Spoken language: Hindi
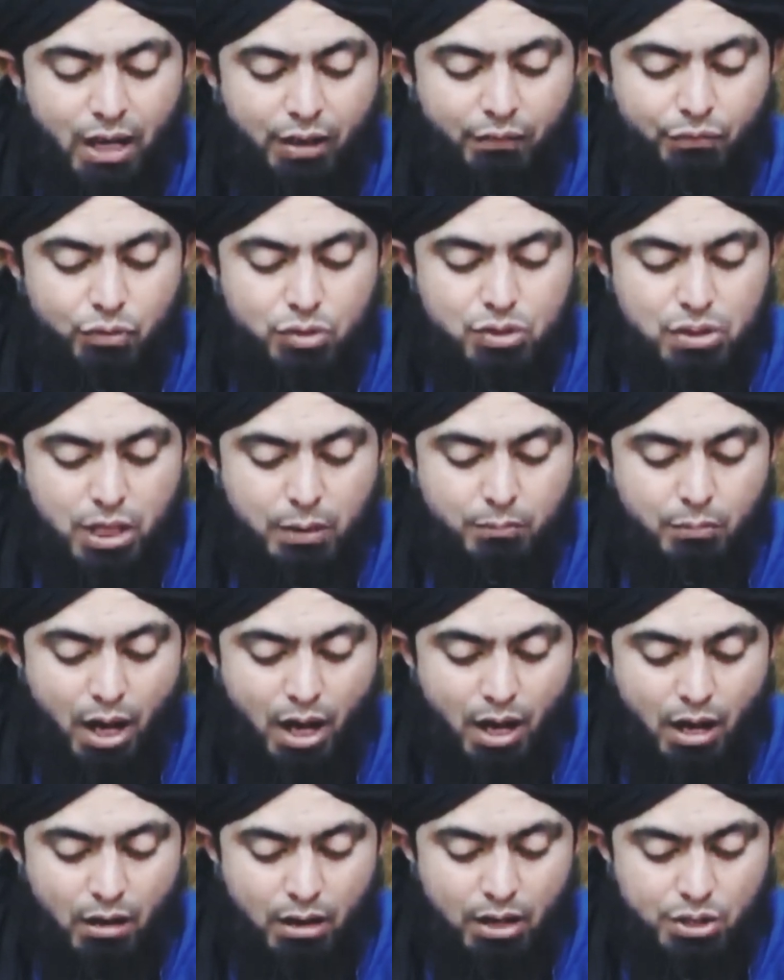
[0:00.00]
अनफुसिम
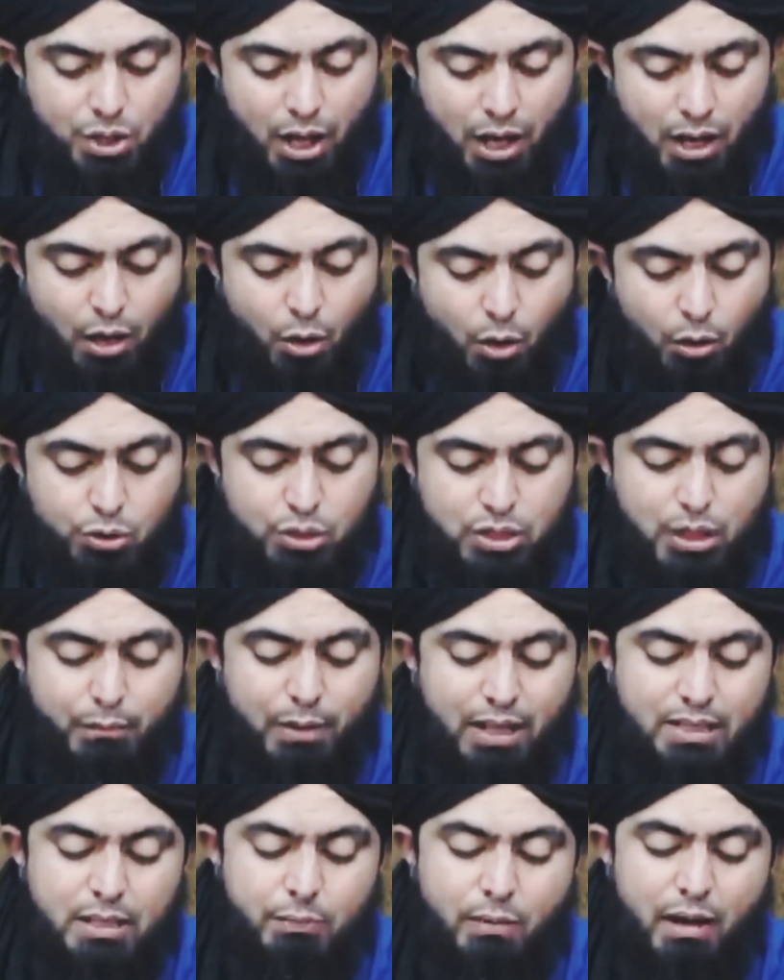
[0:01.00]
और उसके
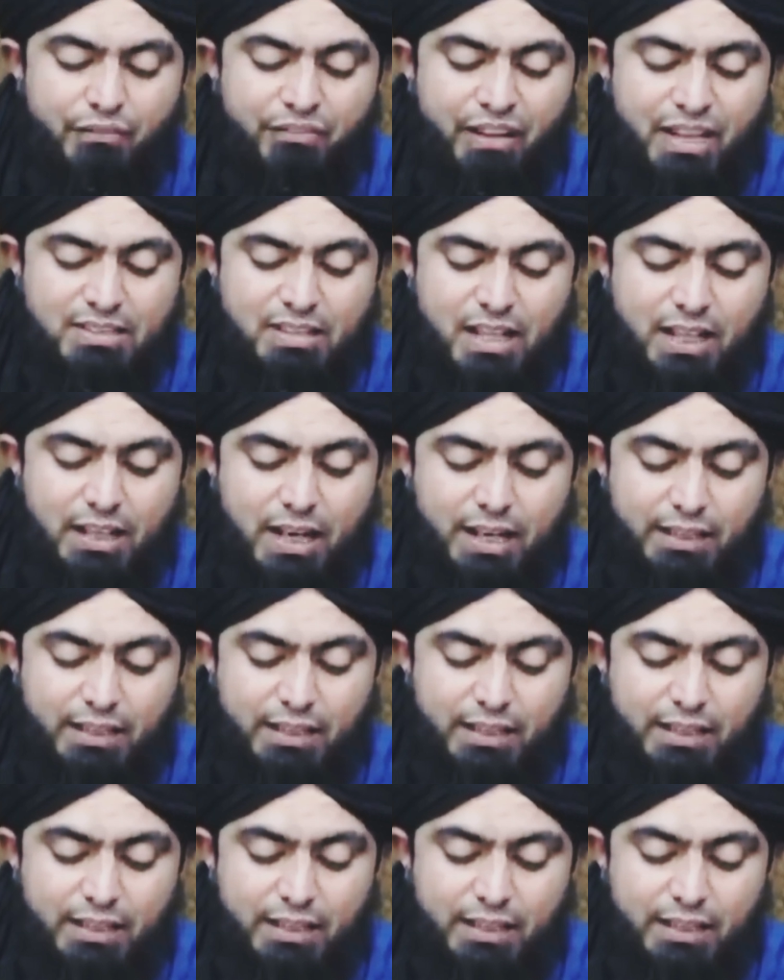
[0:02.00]
बाद जब आप फैसला